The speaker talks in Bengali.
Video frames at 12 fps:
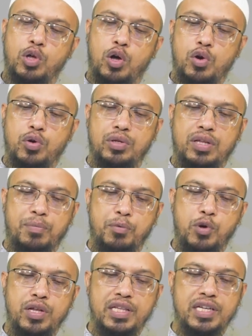ধরন তার
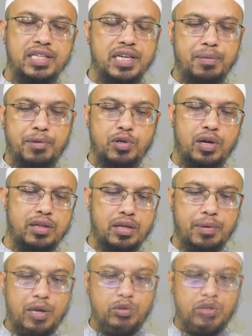প্রকৃতি সেটা একমাত্র আল্লাহ
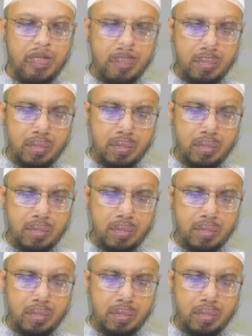তালা ভালো জানেন